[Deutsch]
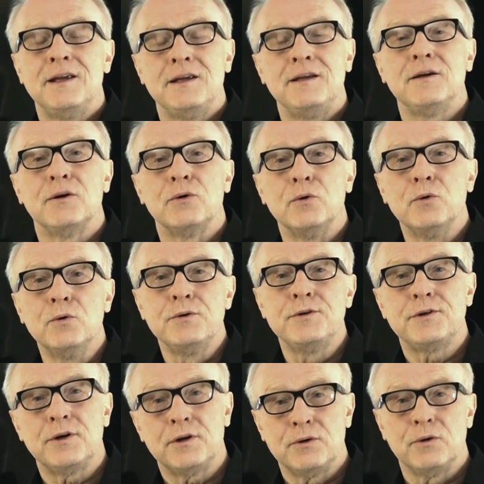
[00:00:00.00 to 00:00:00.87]
ihre
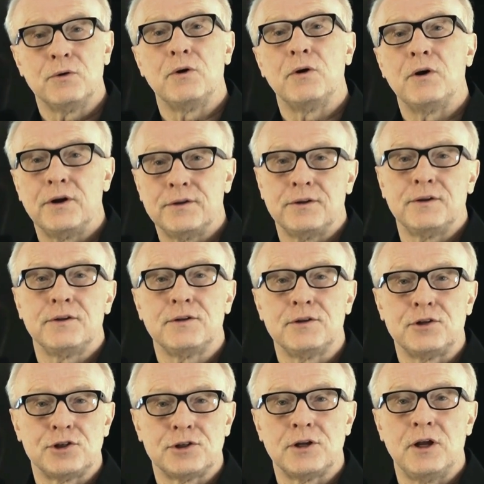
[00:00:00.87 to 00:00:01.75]

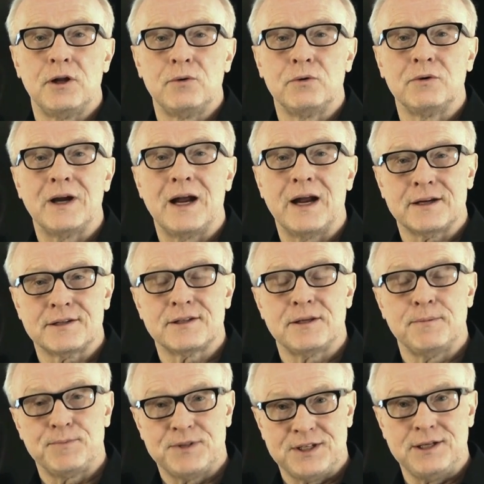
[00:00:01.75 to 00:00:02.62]
untergeordnete Stellung
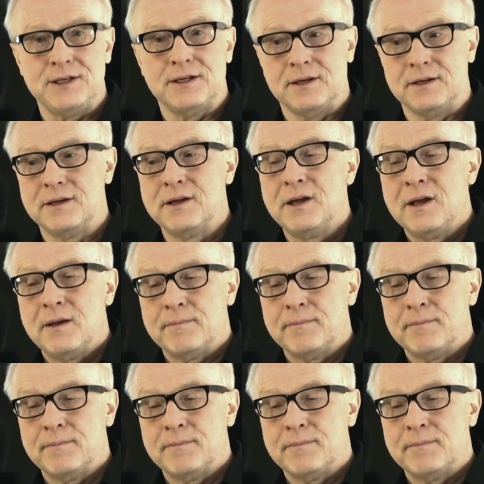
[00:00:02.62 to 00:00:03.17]
akzeptieren.